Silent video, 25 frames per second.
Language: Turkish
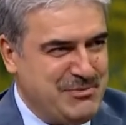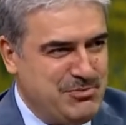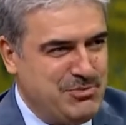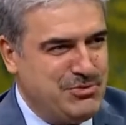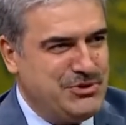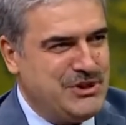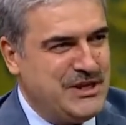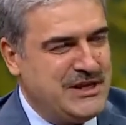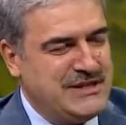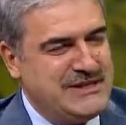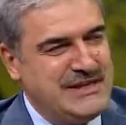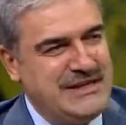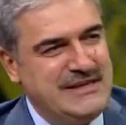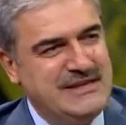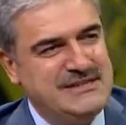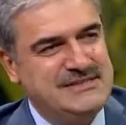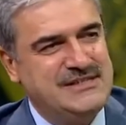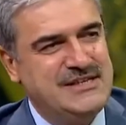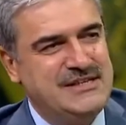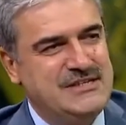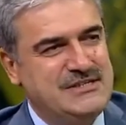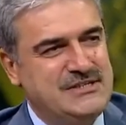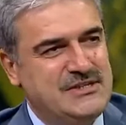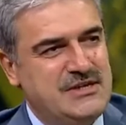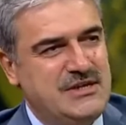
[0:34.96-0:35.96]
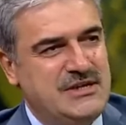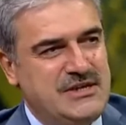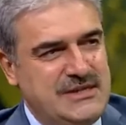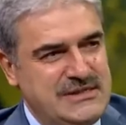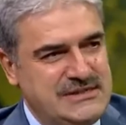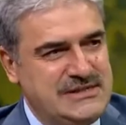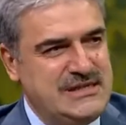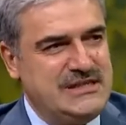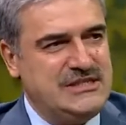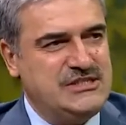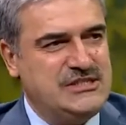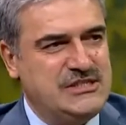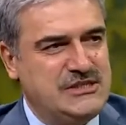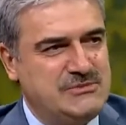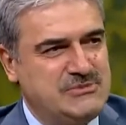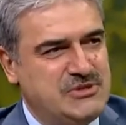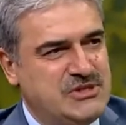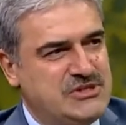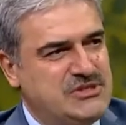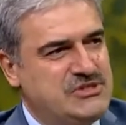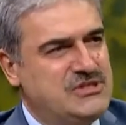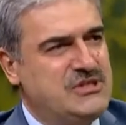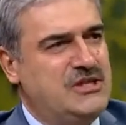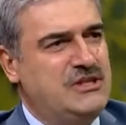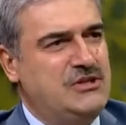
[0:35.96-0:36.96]
Bunlara değinirseniz e, Tabii izleyicilerimiz
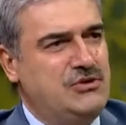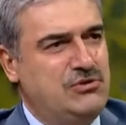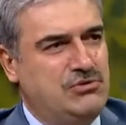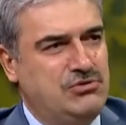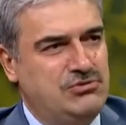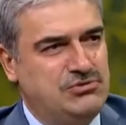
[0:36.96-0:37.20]
aslında iyi olur.